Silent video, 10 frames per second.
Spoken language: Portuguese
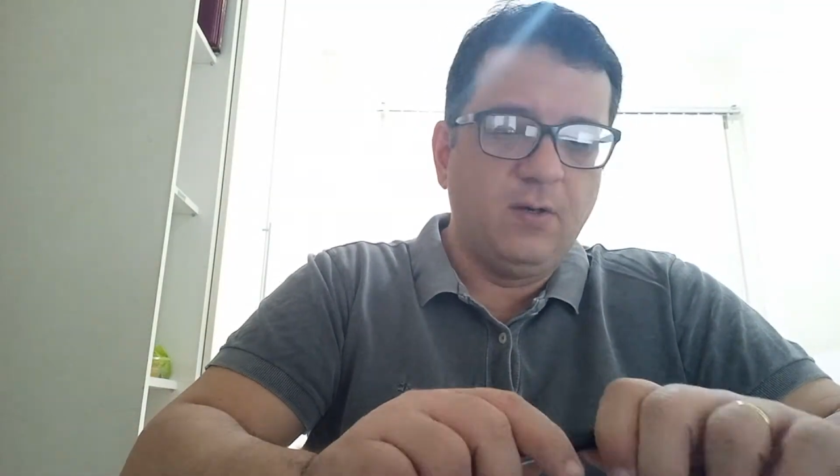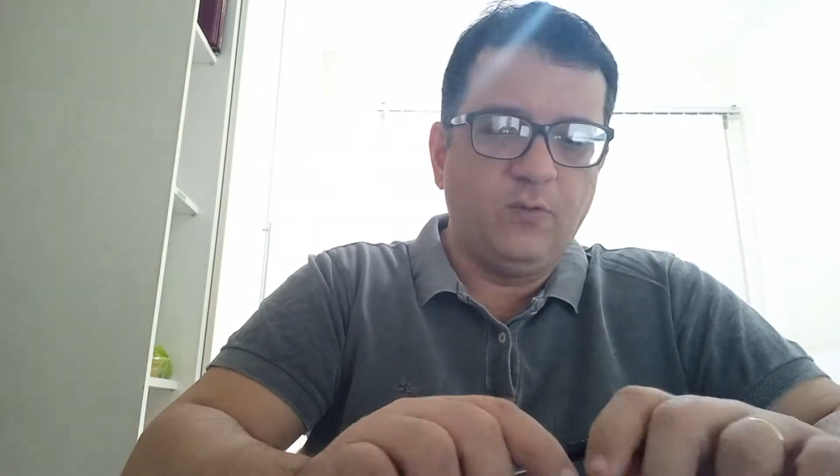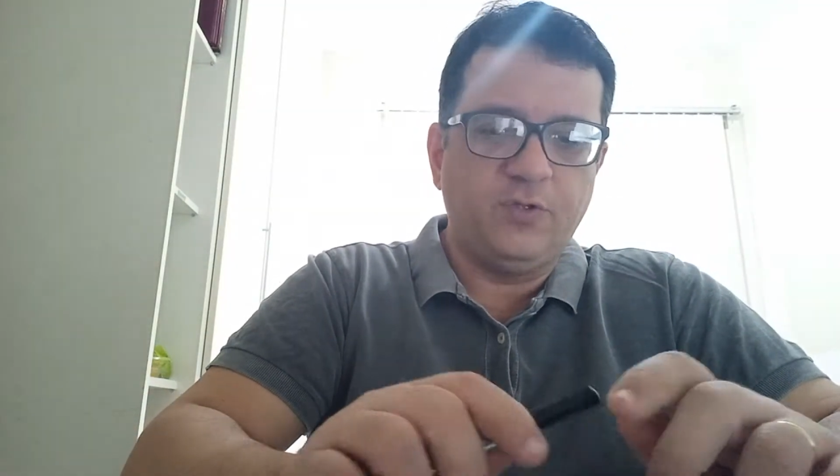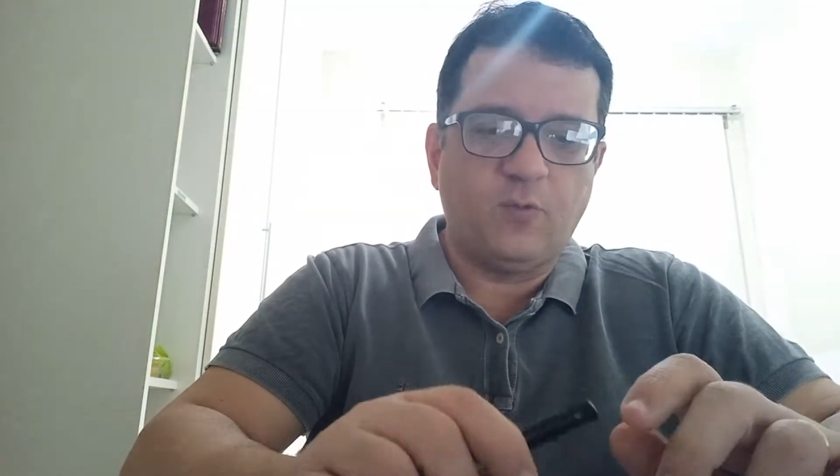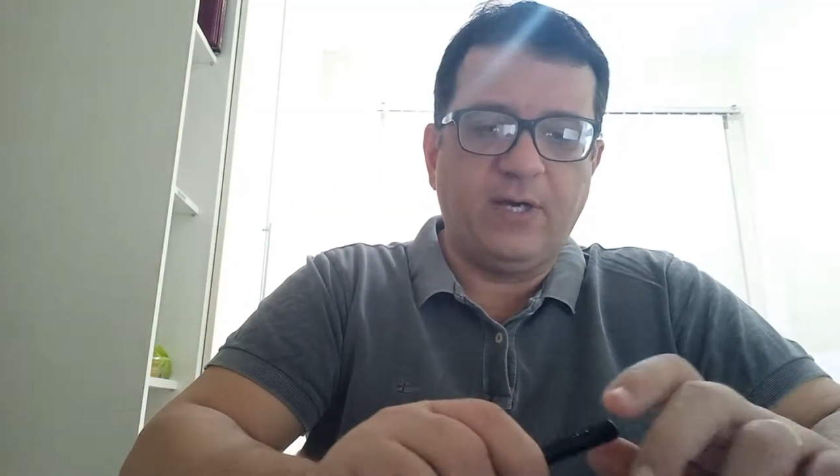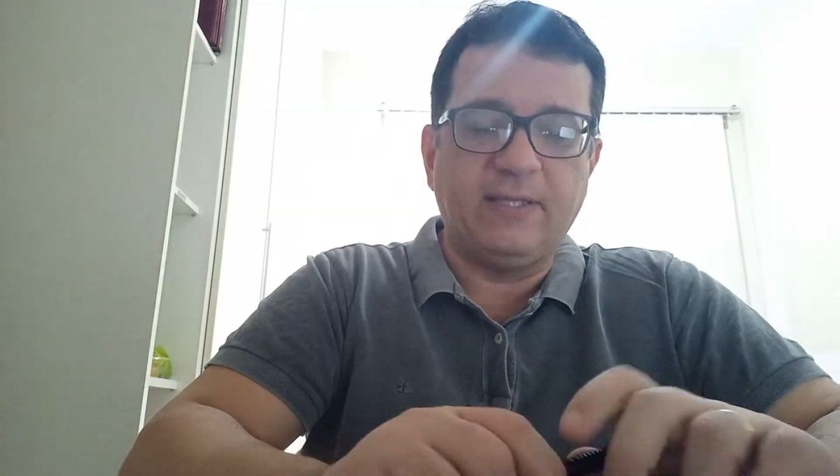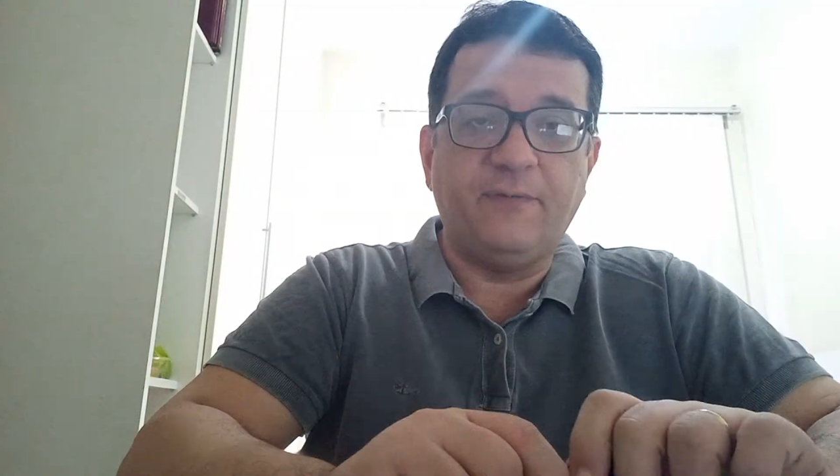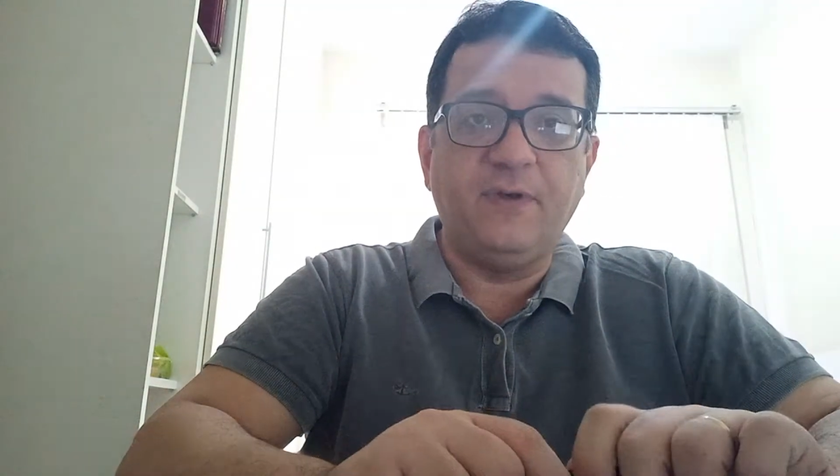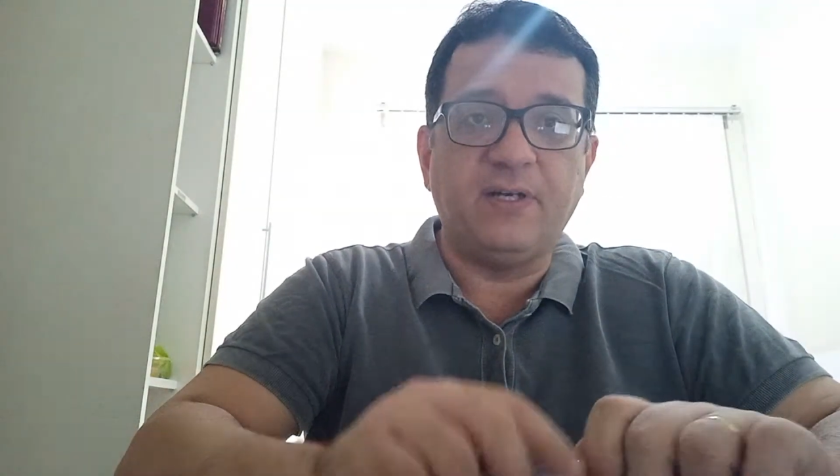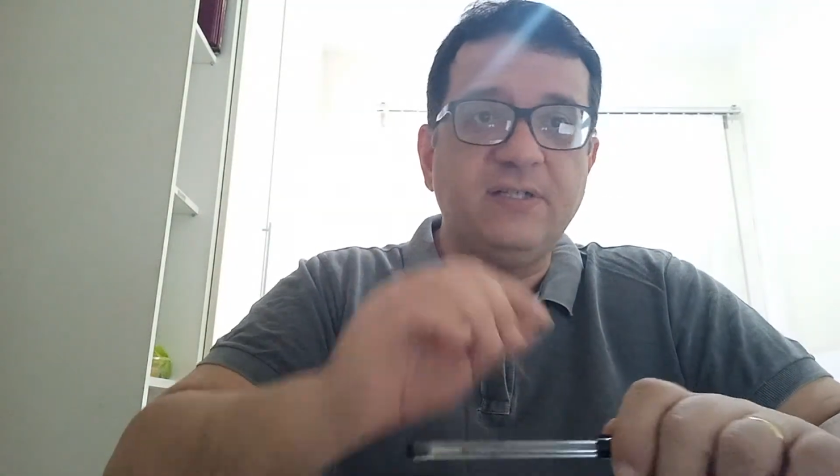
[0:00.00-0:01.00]
Hoje,
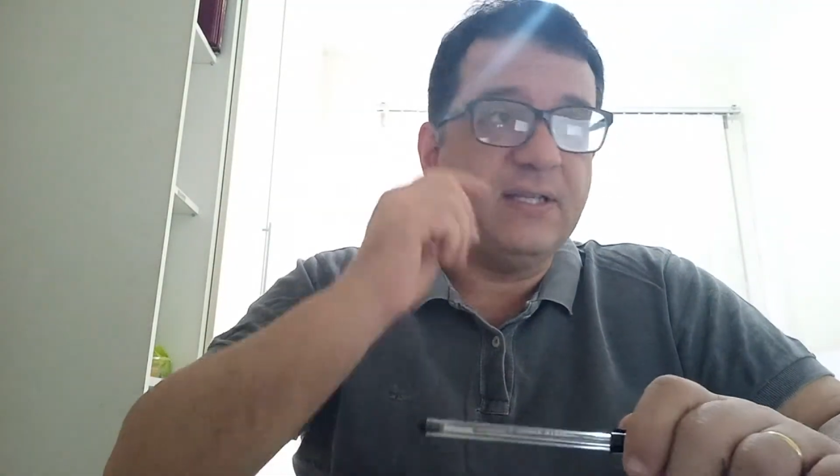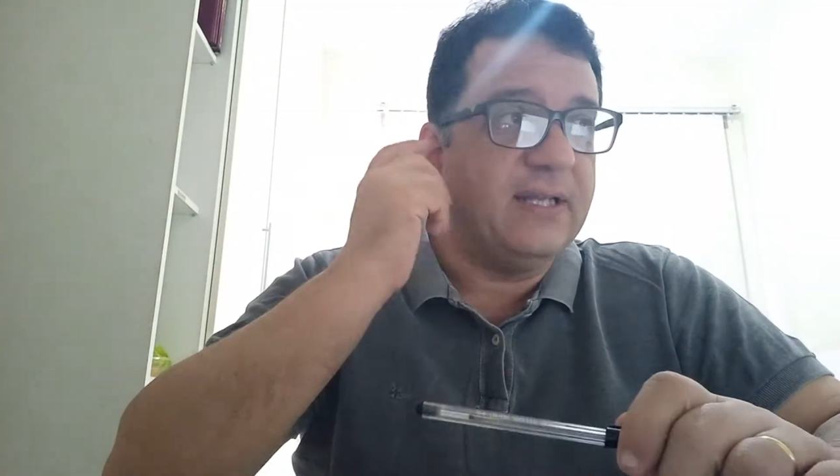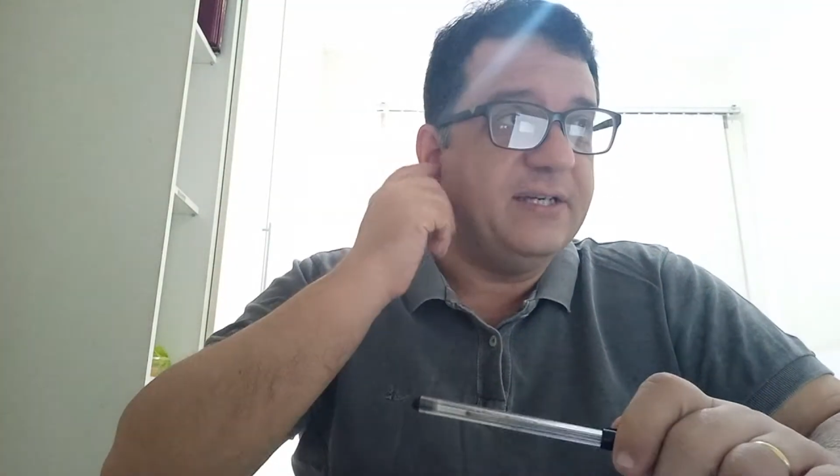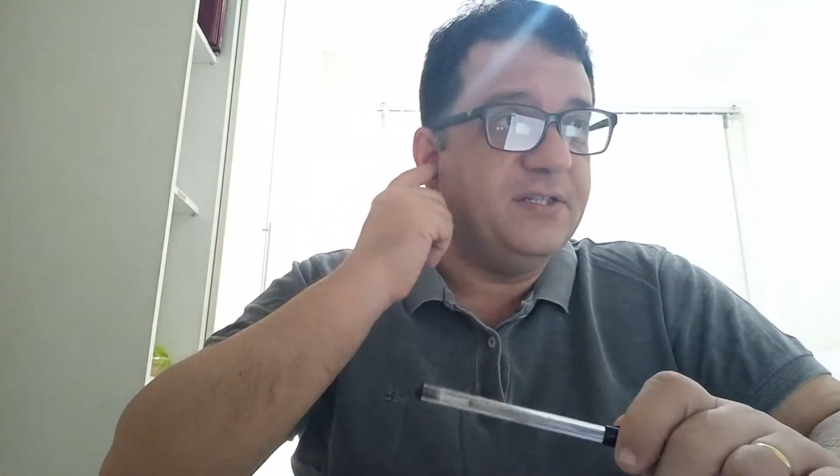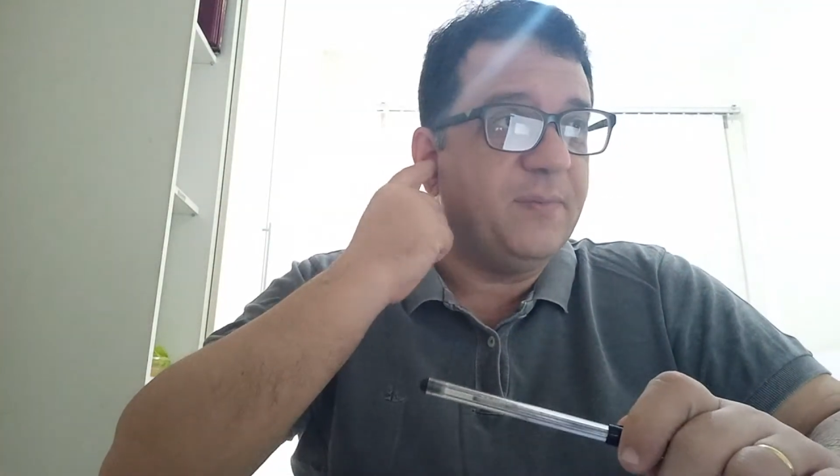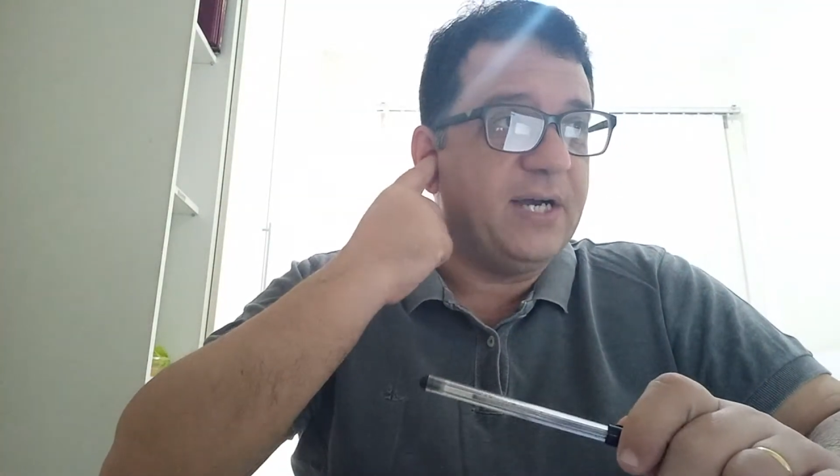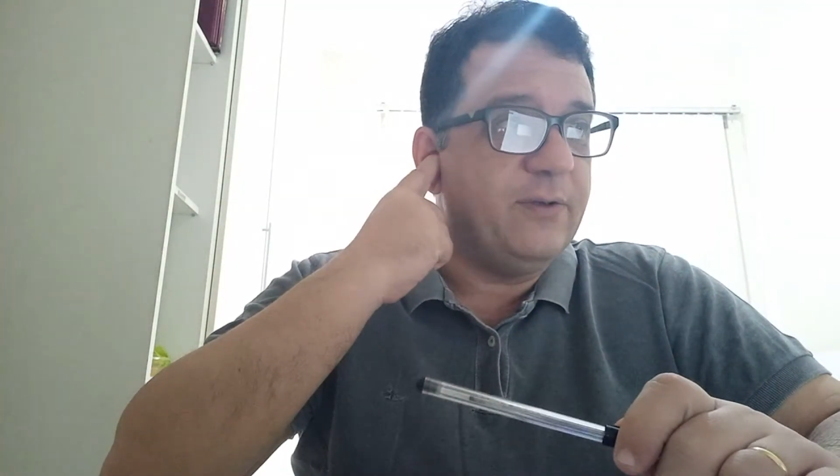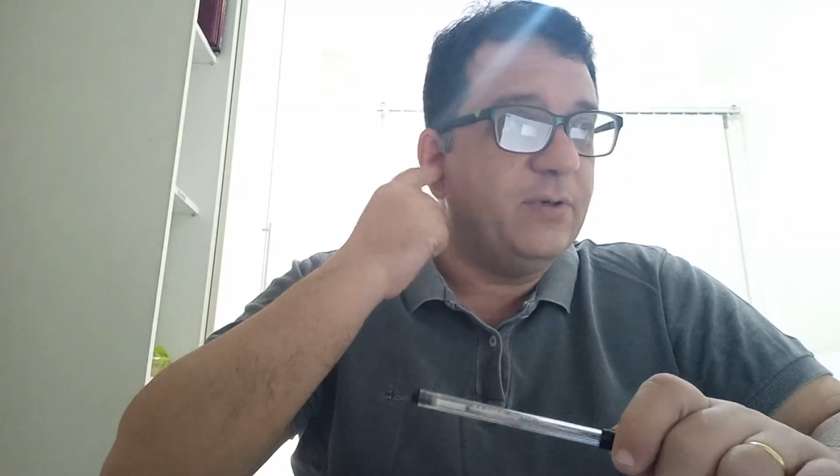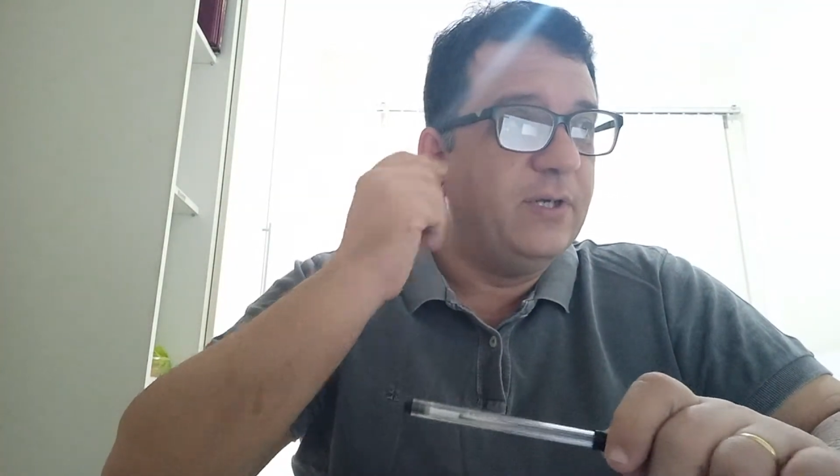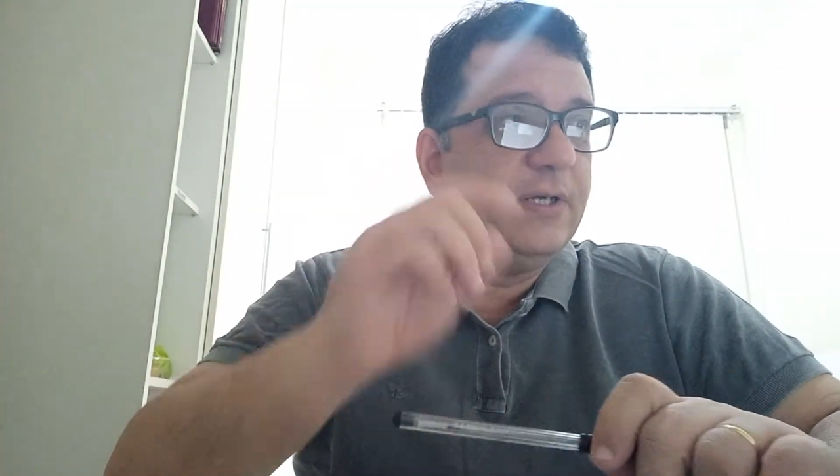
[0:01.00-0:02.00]
quarta-feira, dia 10 de maio,